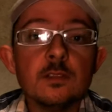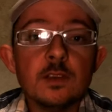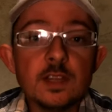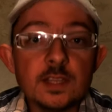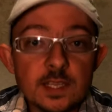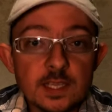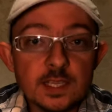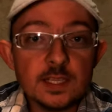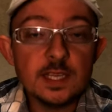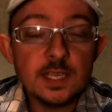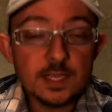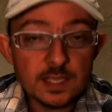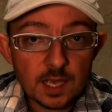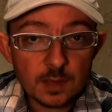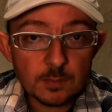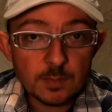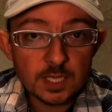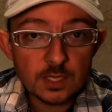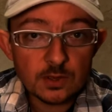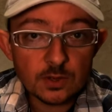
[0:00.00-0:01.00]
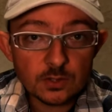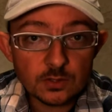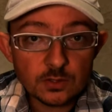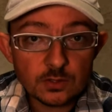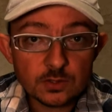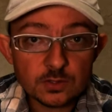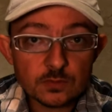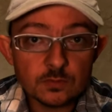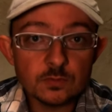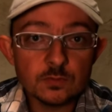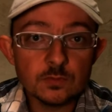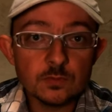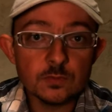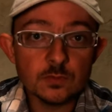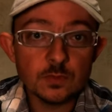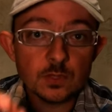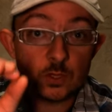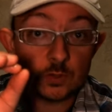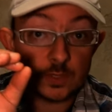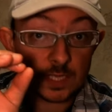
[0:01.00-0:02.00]
va être déterminante
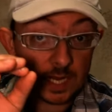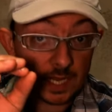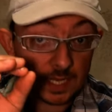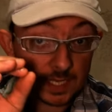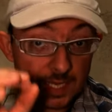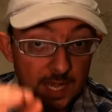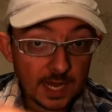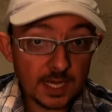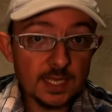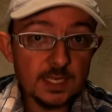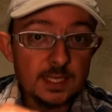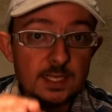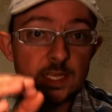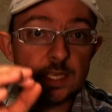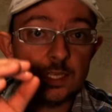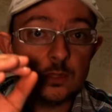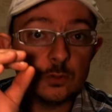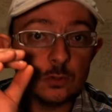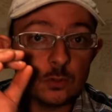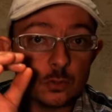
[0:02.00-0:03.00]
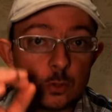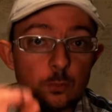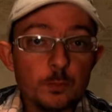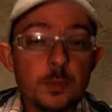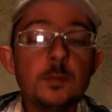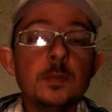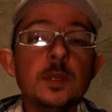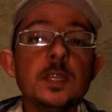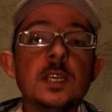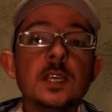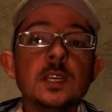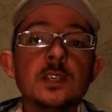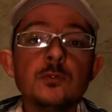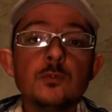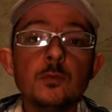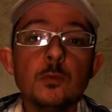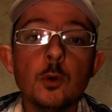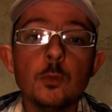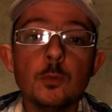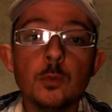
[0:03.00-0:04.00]
quant à la qualité de ce que le
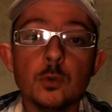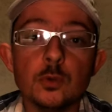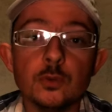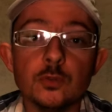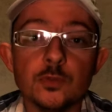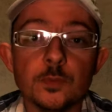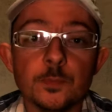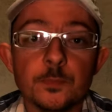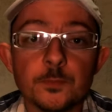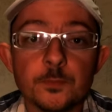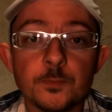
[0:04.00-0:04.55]
pépiniériste vous propose.